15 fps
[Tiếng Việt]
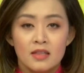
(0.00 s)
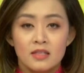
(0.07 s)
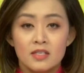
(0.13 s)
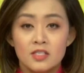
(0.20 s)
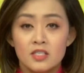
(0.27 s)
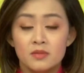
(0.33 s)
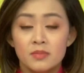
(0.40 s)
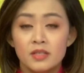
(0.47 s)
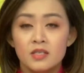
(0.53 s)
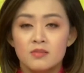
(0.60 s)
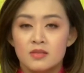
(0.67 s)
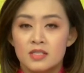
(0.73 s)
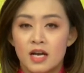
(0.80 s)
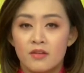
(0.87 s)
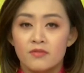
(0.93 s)
thị trường bất
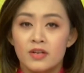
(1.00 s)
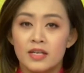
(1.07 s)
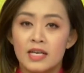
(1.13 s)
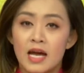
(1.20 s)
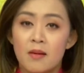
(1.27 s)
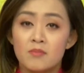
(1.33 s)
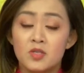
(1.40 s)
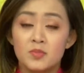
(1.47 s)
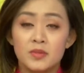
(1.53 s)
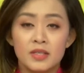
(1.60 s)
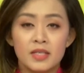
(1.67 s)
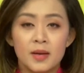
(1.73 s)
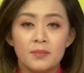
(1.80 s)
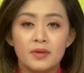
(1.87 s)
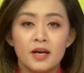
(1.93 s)
động sản Việt Nam trong
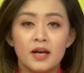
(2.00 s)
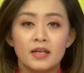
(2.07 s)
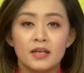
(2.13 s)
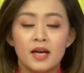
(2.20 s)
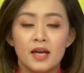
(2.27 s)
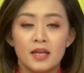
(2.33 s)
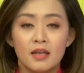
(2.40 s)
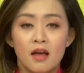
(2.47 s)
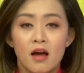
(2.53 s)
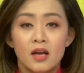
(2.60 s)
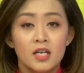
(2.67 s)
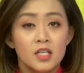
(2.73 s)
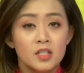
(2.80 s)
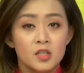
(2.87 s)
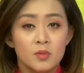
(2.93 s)
những năm gần đây
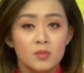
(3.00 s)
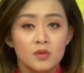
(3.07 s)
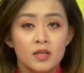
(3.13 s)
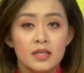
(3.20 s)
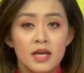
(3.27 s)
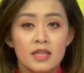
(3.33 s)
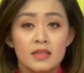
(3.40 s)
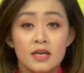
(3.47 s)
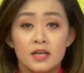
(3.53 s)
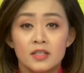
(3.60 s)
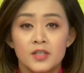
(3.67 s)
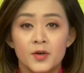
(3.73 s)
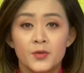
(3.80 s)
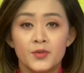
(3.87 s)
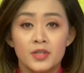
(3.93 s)
liên tục có gia
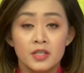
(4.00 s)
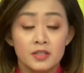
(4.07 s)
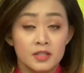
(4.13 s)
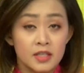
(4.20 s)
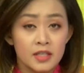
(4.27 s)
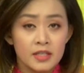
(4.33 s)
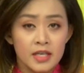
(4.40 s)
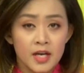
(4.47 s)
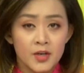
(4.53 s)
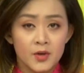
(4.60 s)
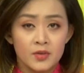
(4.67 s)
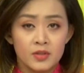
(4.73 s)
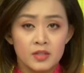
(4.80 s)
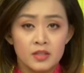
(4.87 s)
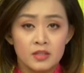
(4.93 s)
tăng đầu tư từ các nhà
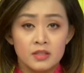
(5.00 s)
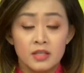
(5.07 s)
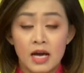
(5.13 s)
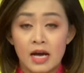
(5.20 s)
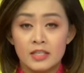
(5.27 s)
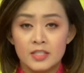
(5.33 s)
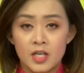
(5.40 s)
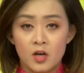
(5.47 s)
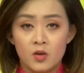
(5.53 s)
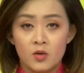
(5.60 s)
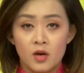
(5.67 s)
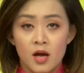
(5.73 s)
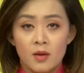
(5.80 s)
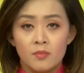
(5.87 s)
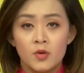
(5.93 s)
đầu tư như Á Châu,